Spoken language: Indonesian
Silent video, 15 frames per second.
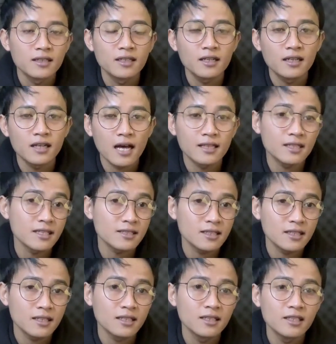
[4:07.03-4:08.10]
ke, ke
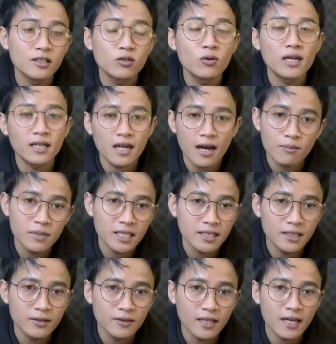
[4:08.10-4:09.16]
atas kekeliruan kami
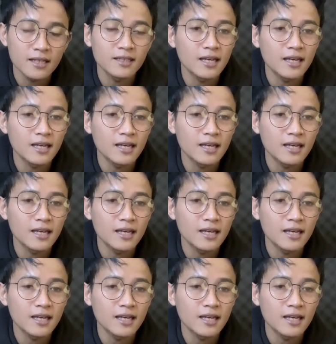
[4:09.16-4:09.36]
gitu ya.